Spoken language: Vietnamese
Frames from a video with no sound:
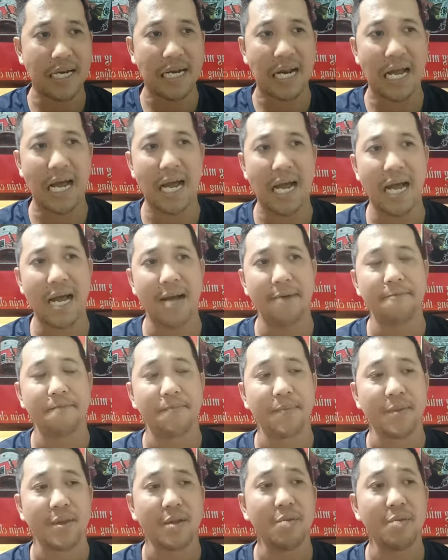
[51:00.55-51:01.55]
là
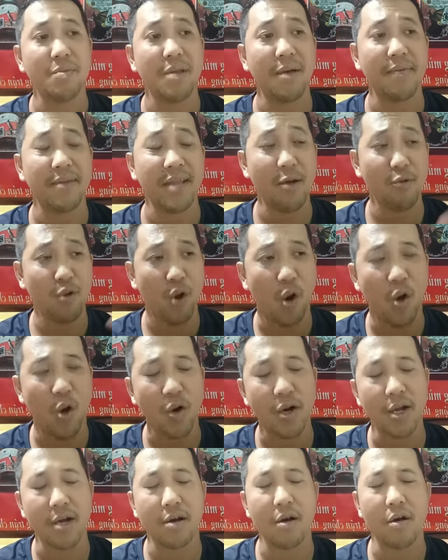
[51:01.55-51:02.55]
chúng ta phải theo dõi
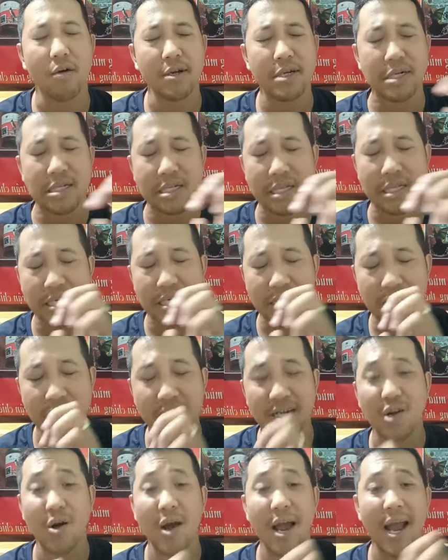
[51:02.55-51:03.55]
để coi tình
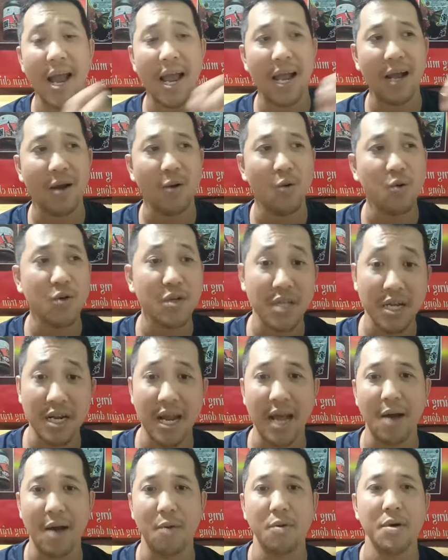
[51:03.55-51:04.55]
hình nó ăn uống như thế
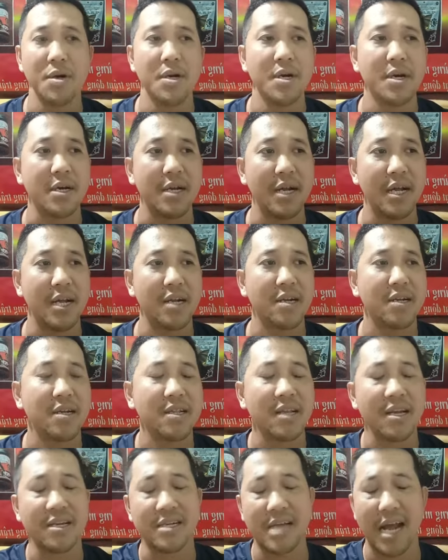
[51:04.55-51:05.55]
nào để cái
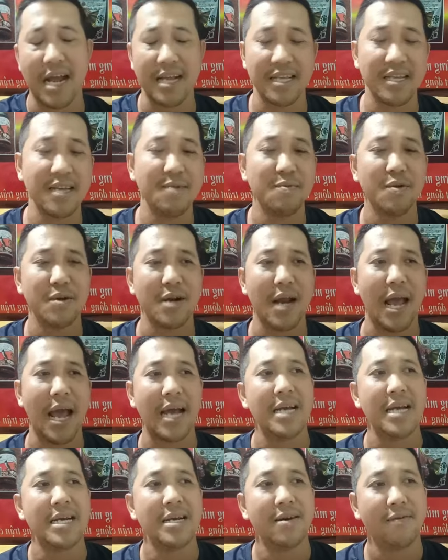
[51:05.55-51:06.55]
thể trạng chim nó đạt,
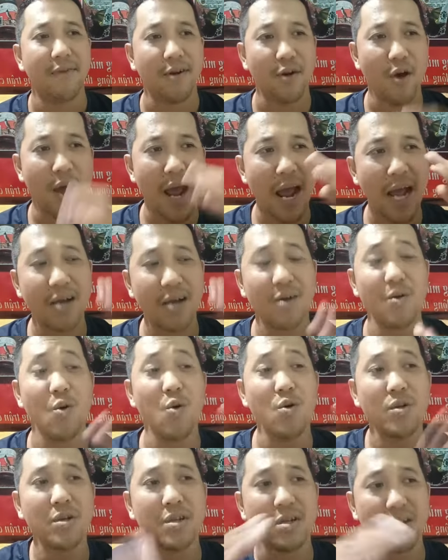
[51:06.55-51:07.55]
và nó ăn
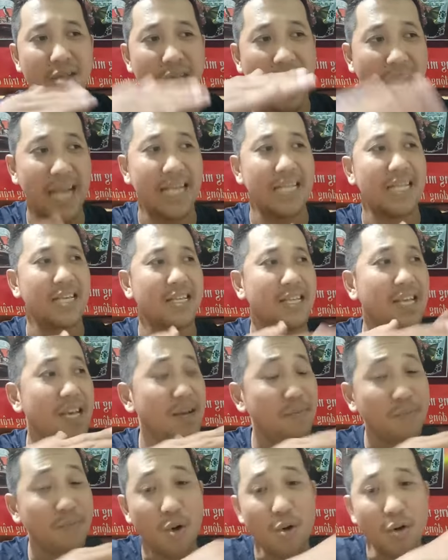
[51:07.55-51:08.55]
uống vậy thì
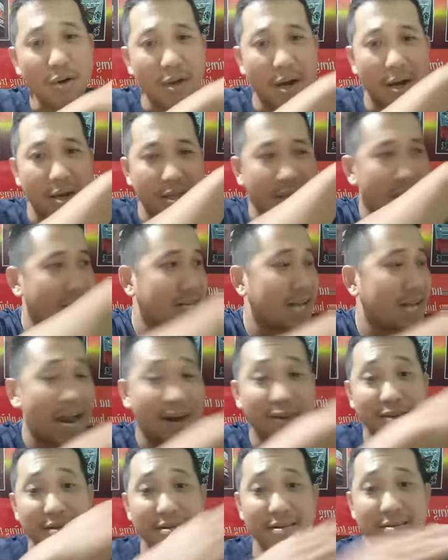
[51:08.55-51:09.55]
chim nó thể trạng
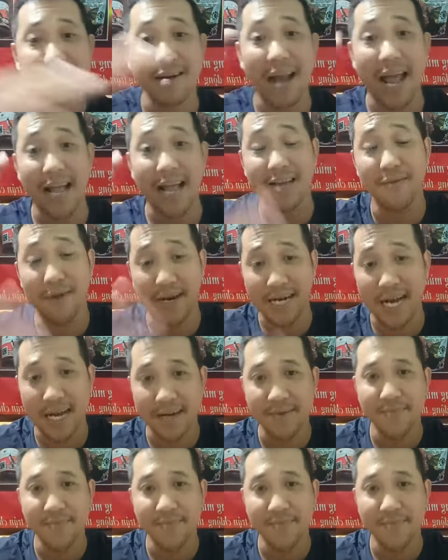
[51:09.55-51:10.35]
nó đạt như vậy nè.